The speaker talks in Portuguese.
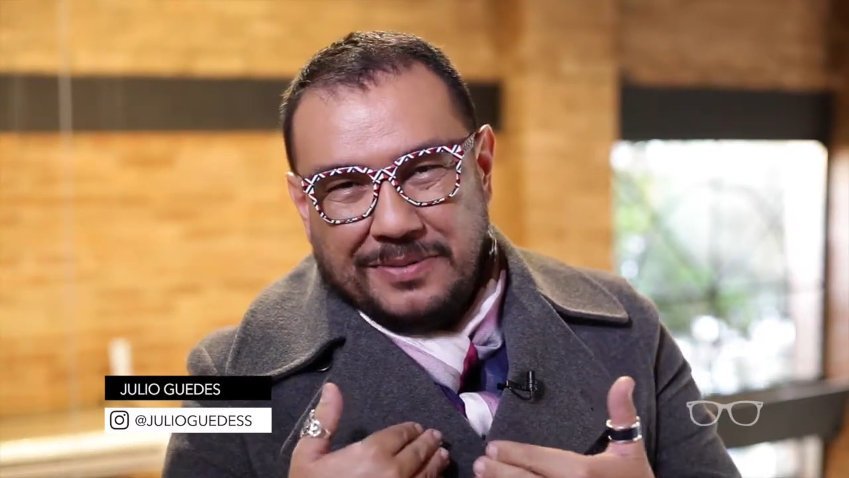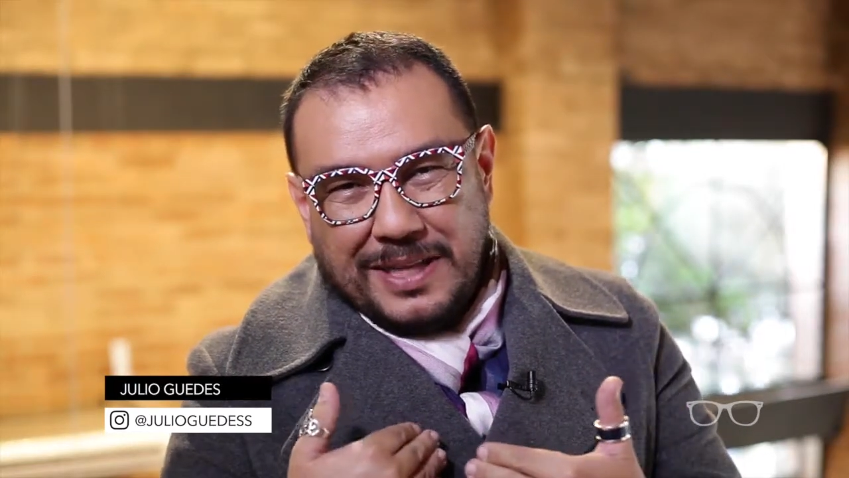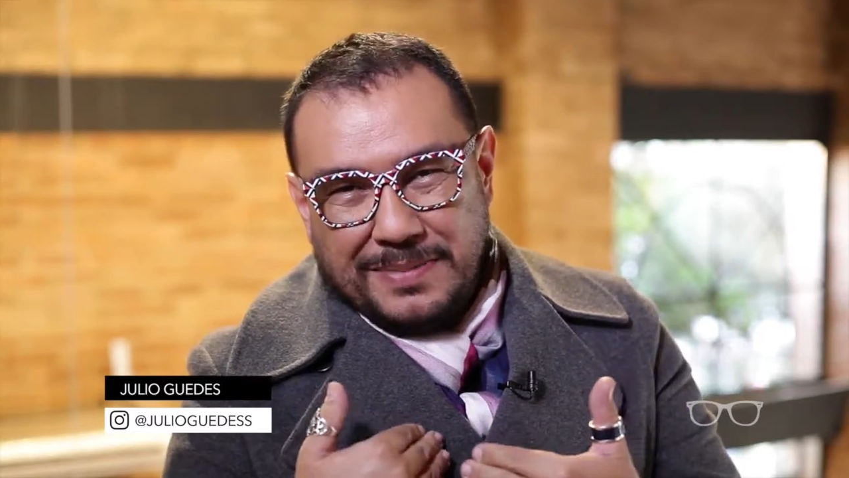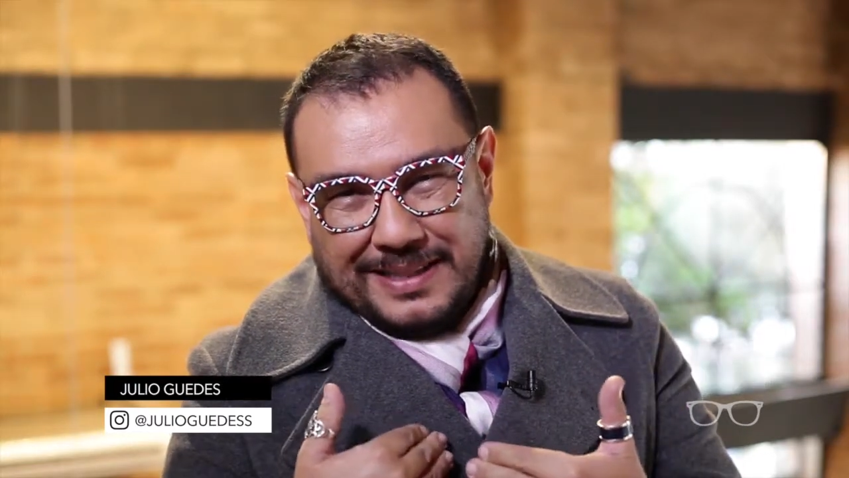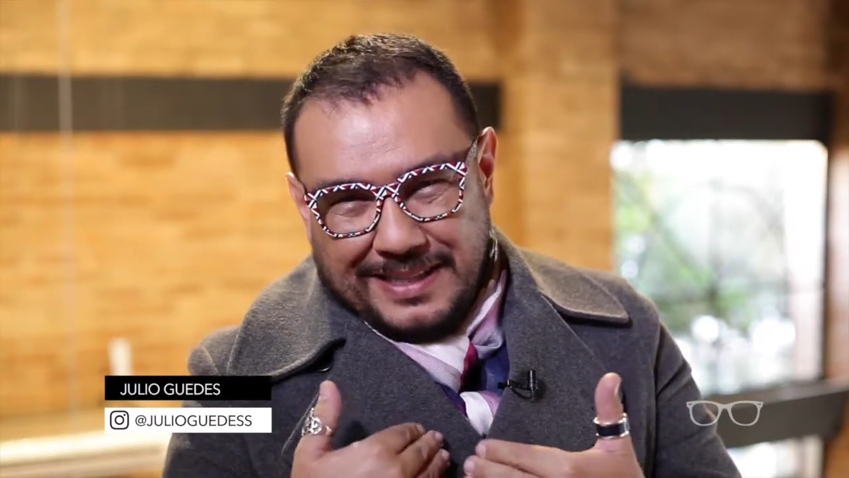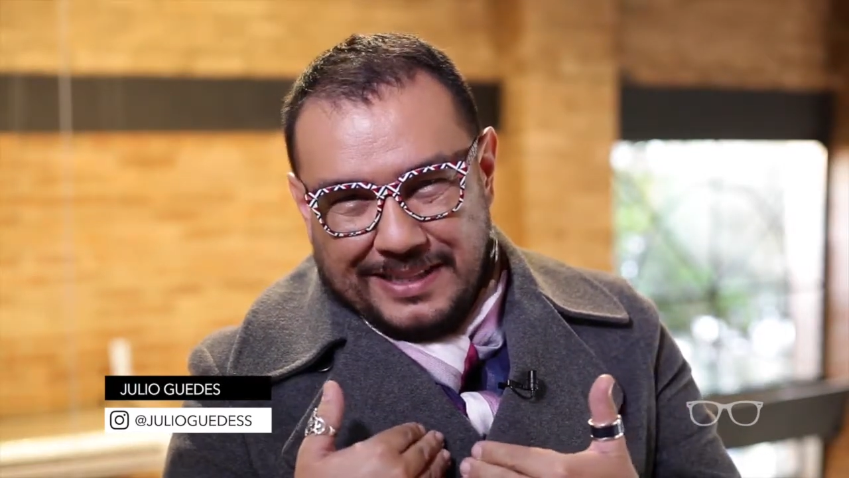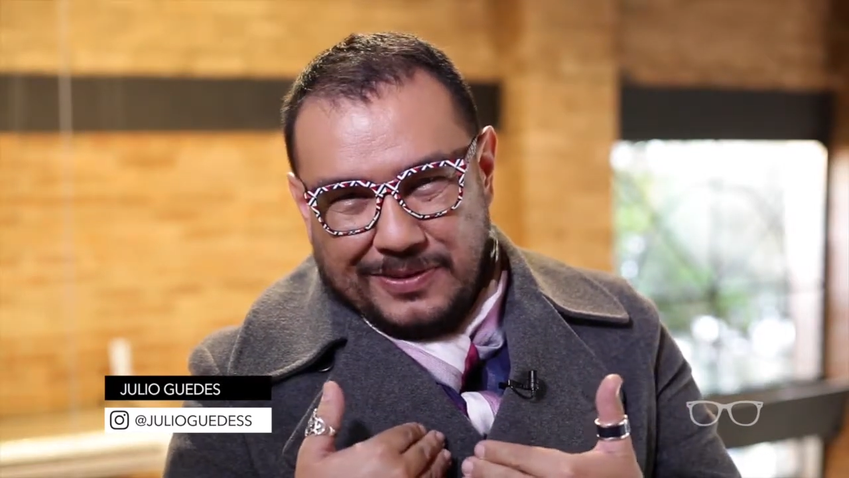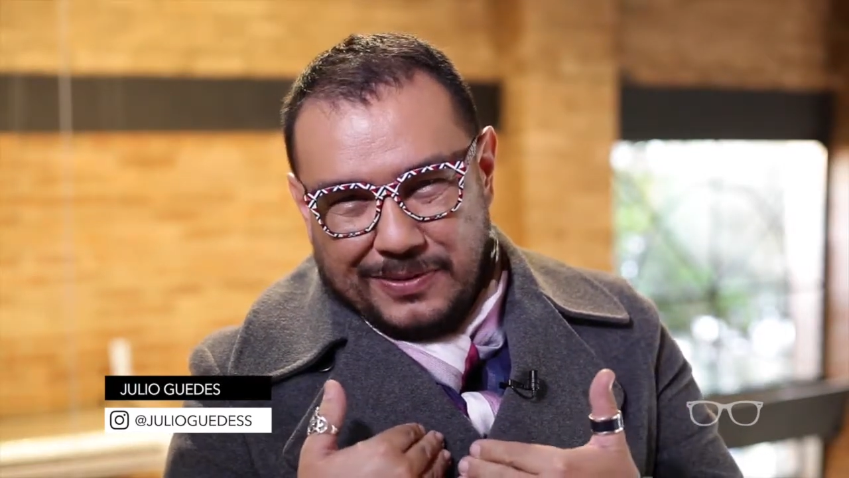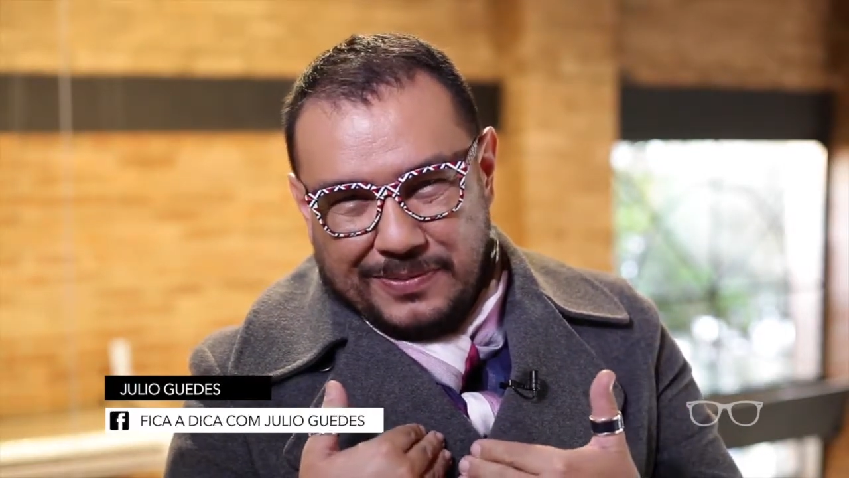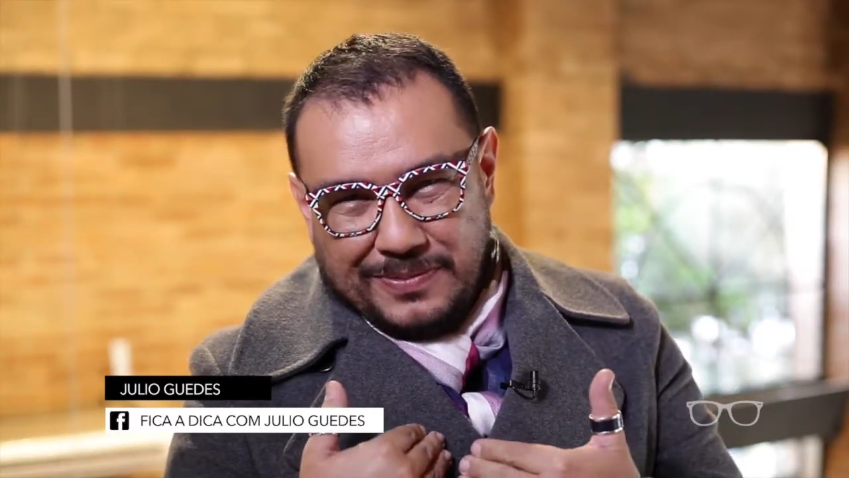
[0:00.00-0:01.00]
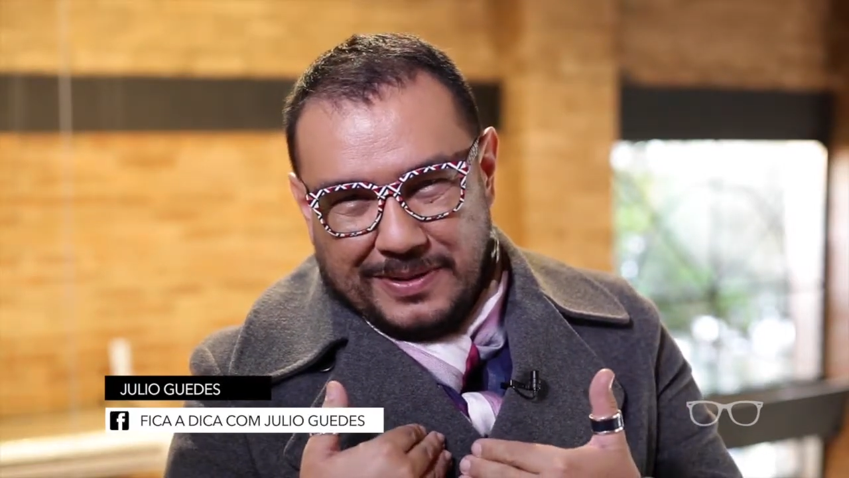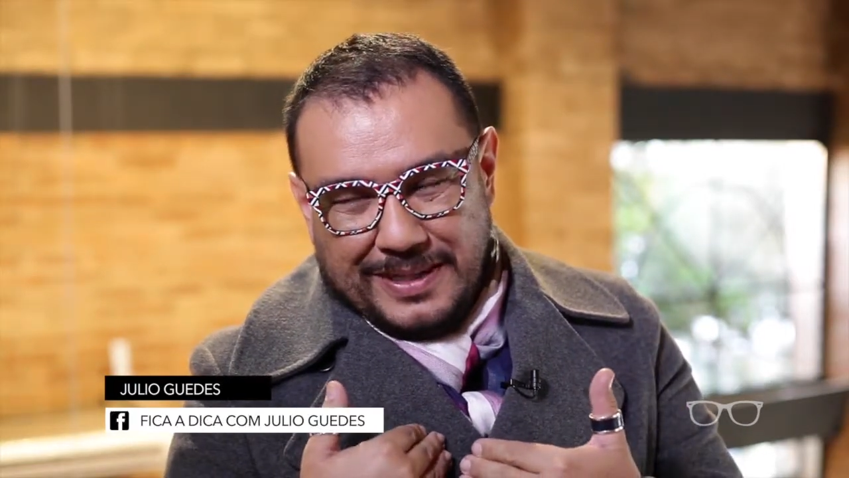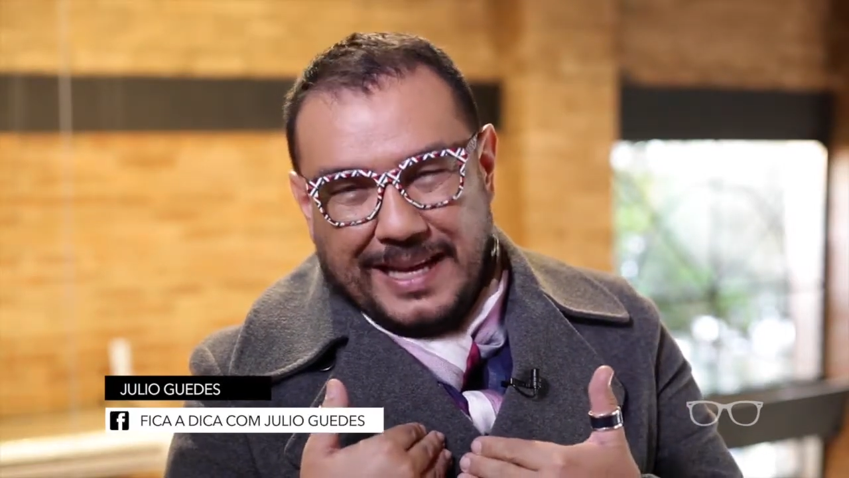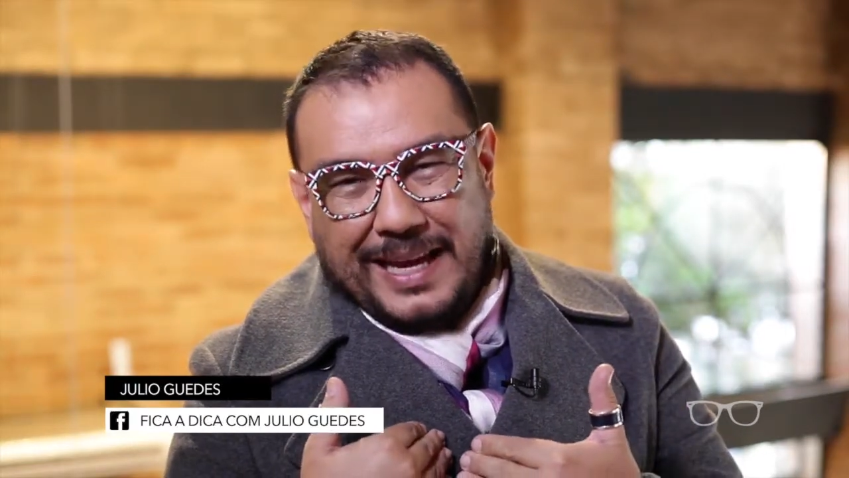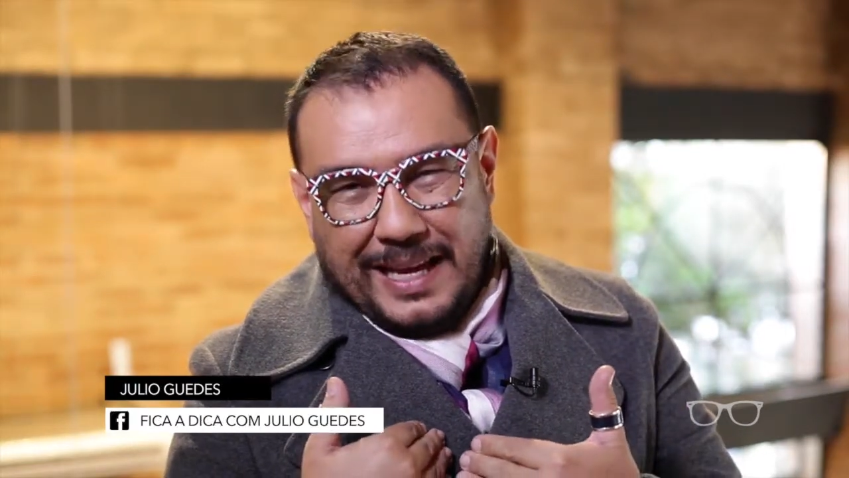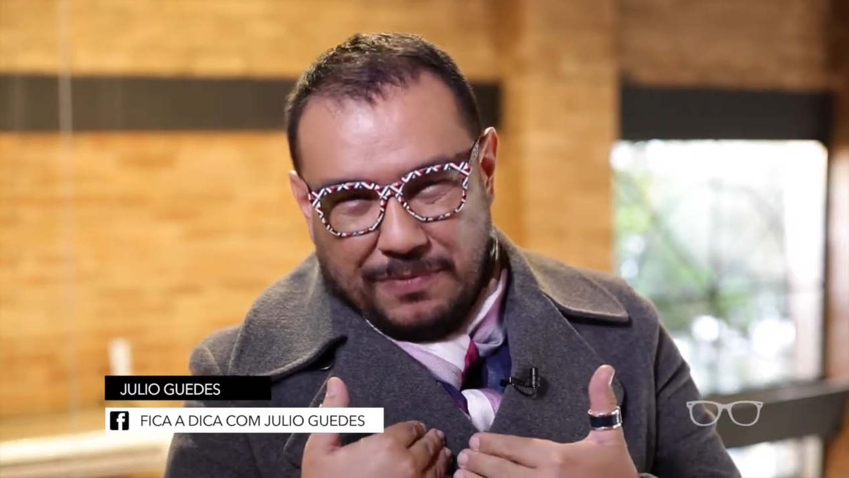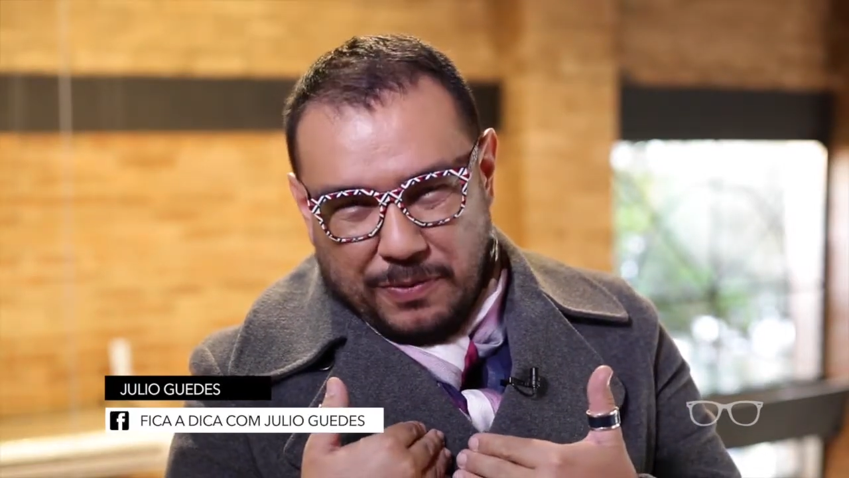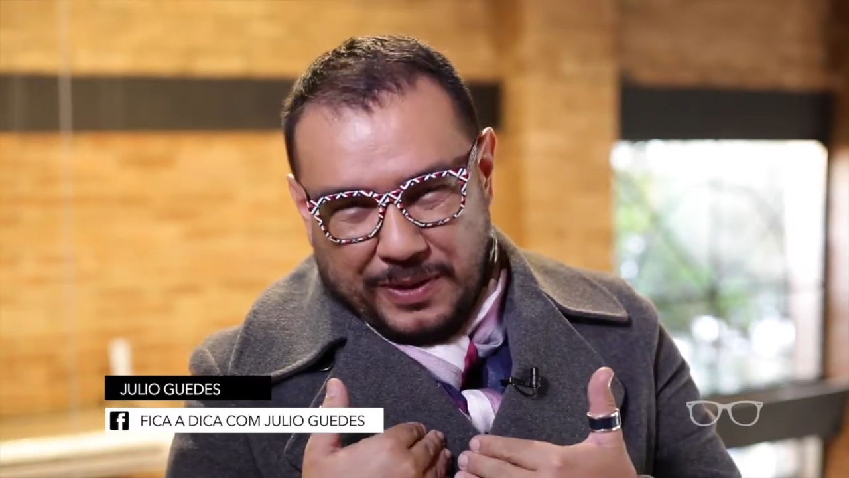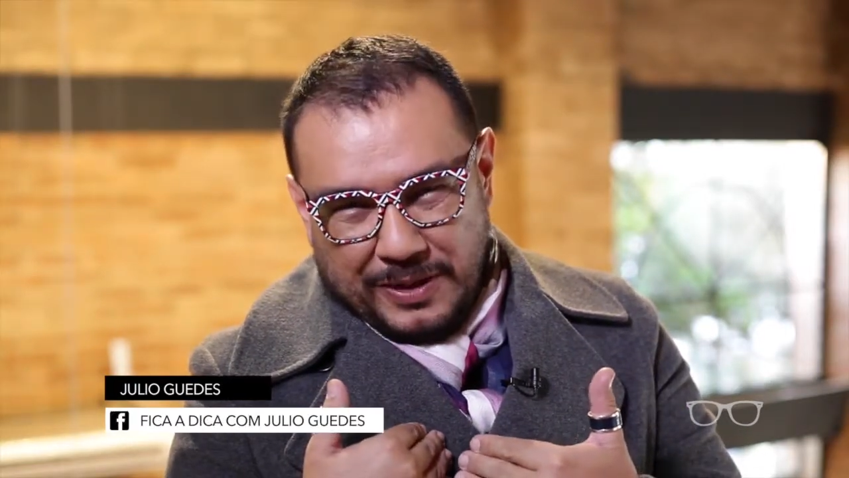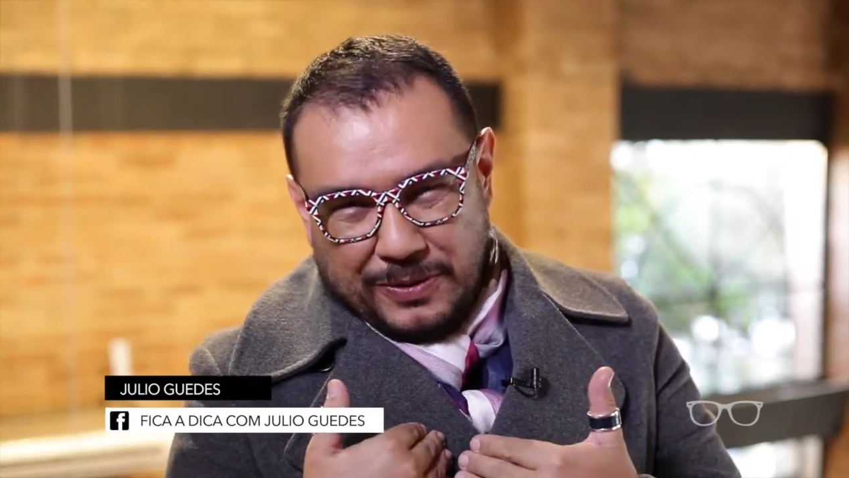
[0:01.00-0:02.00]
está mandando naquele
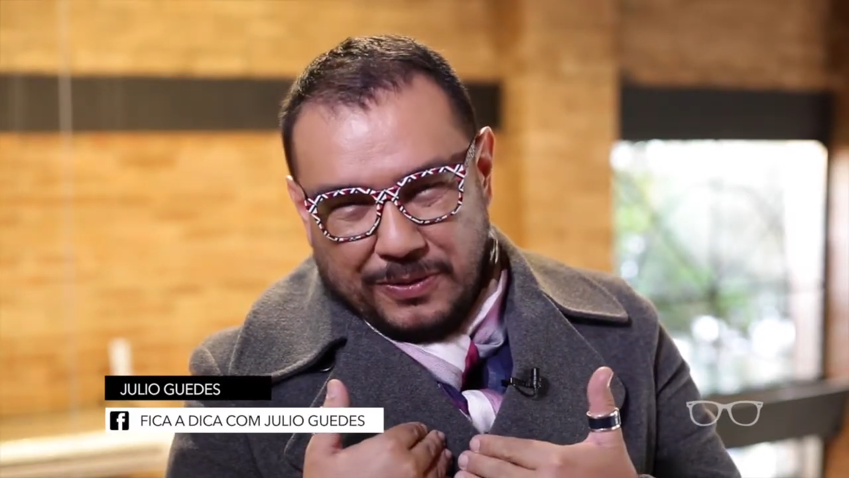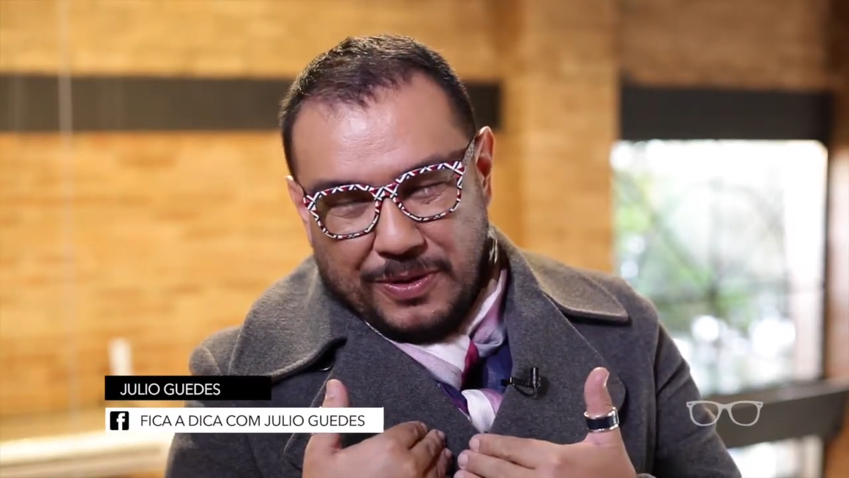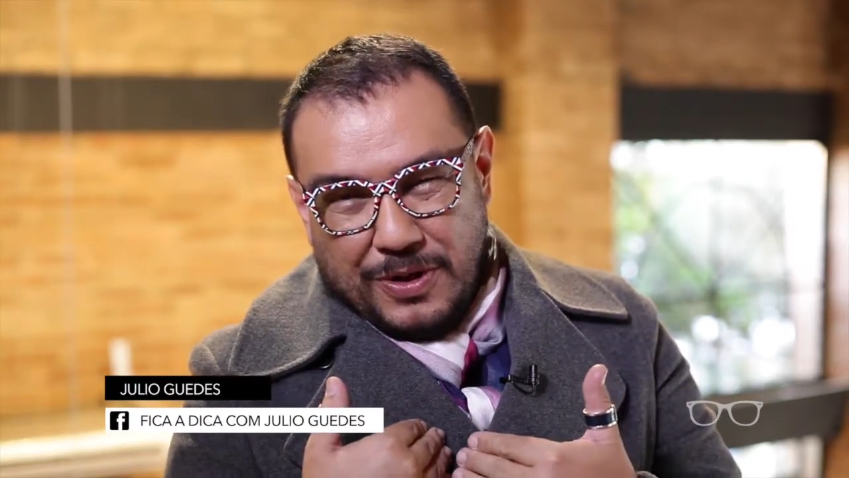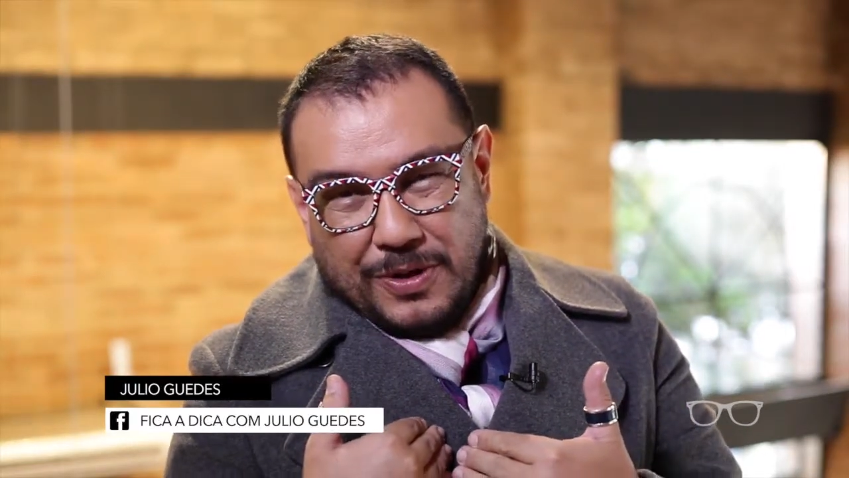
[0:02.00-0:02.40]
momento.